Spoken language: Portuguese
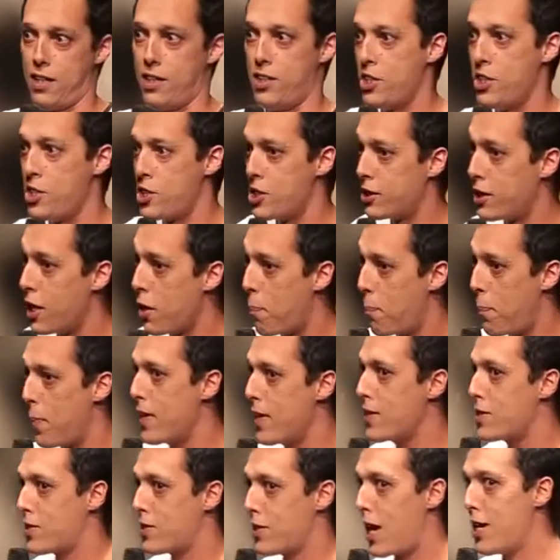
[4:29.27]
A gente tem que
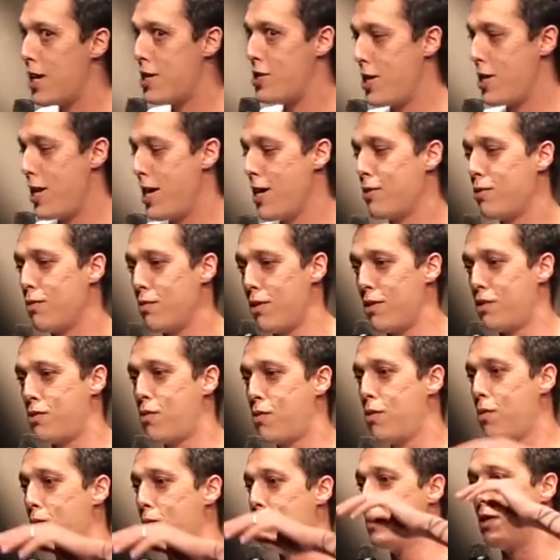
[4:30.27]
pensar direito nas
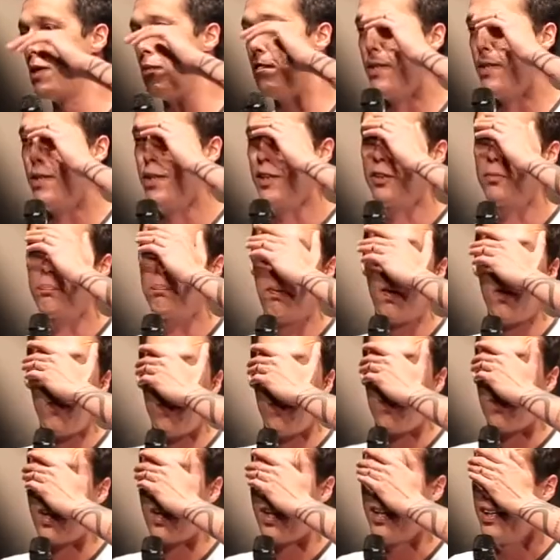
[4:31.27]
coisas, bicho.
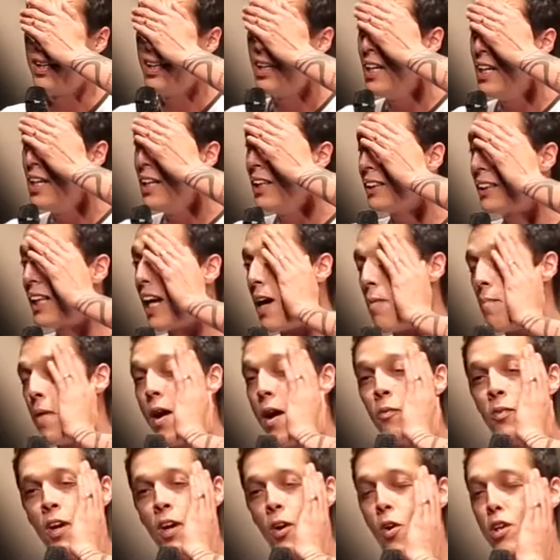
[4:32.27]
Porra. Ter arma
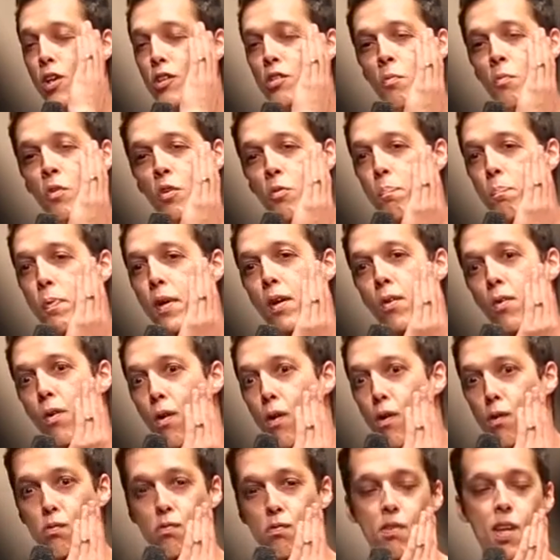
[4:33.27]
é um negócio muito
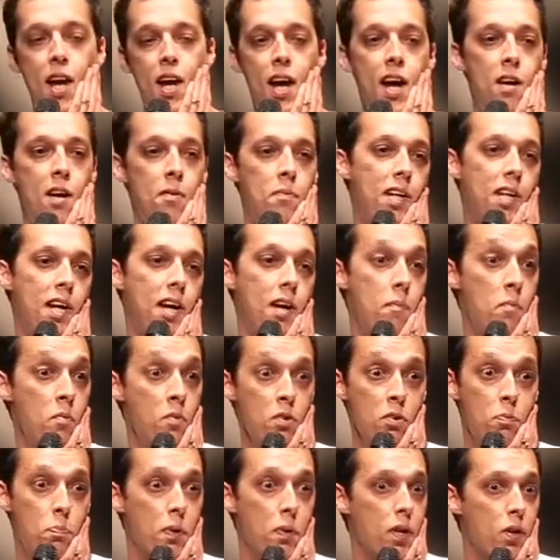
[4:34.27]
perigoso, ter arma, cara.
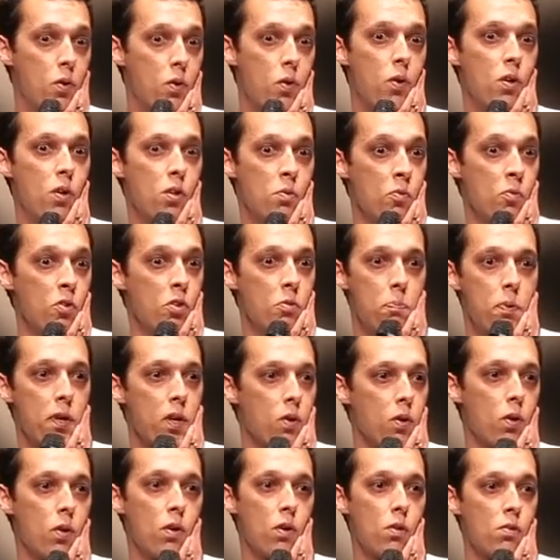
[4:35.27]
Muito perigoso, muito
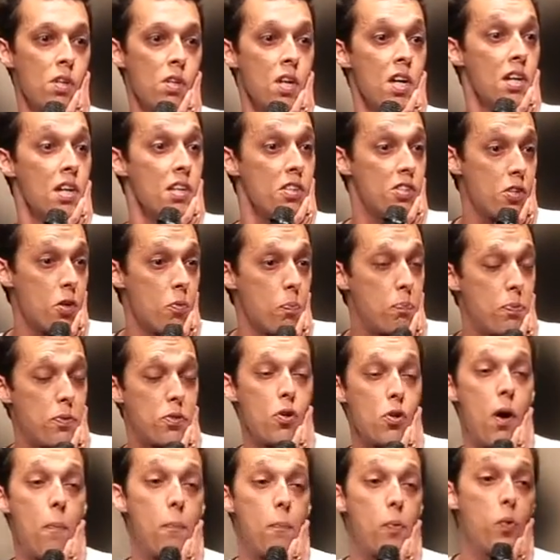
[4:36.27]
perigoso. Se, o,
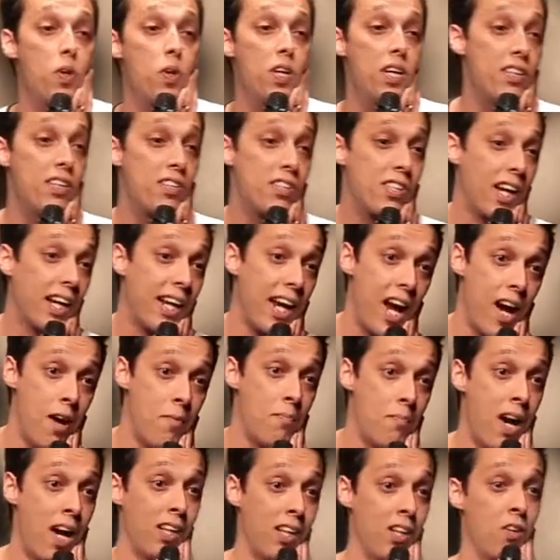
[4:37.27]
se a polícia que é
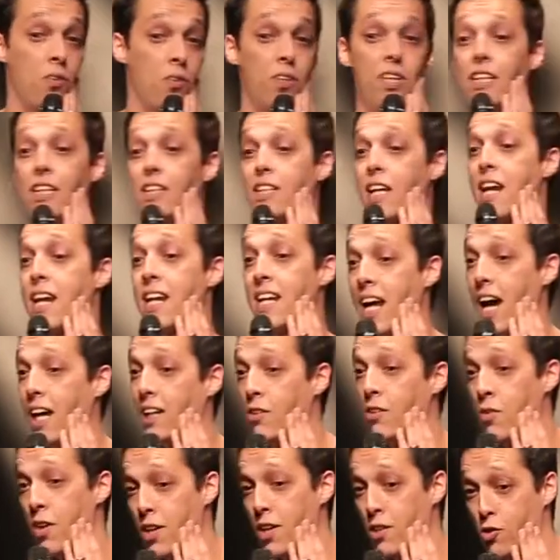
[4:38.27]
armada e
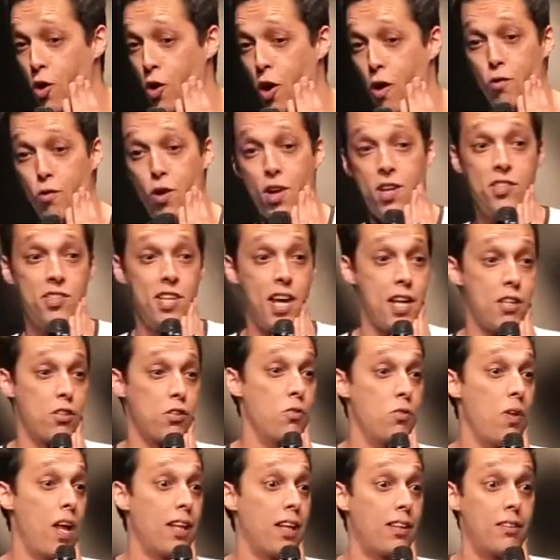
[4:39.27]
treinada não resolve, o exército
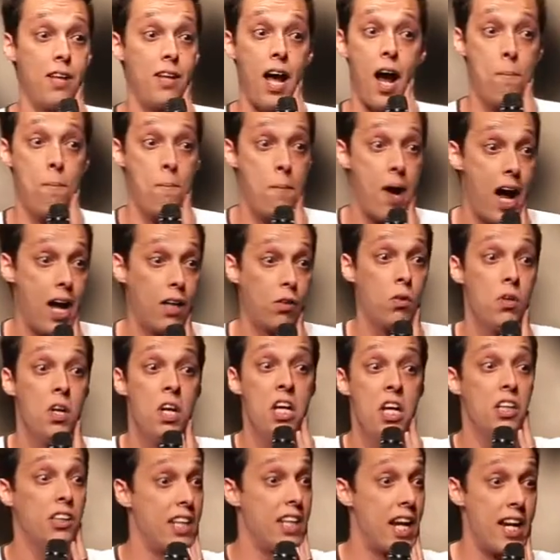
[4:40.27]
que não é armado,
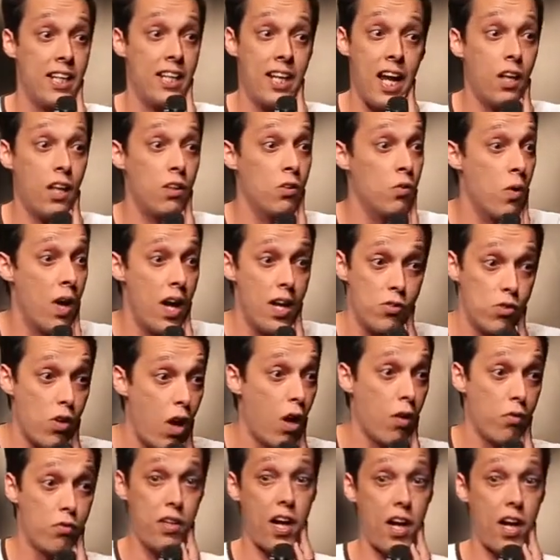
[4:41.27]
treinado não resolve.